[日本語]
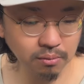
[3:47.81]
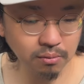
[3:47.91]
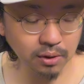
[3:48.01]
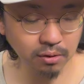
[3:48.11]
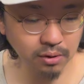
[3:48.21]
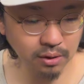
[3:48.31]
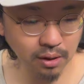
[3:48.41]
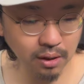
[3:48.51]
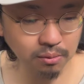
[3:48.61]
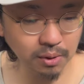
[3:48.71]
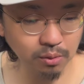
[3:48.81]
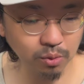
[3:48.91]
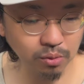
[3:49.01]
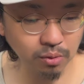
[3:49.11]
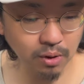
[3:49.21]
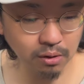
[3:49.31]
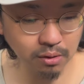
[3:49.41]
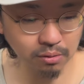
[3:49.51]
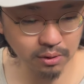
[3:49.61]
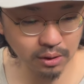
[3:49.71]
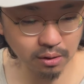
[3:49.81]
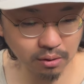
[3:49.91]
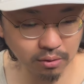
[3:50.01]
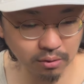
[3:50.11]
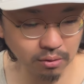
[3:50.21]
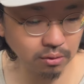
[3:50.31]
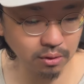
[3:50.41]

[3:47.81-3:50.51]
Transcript: めちゃくちゃ長い麺をこうハフハフ言いながらすするっ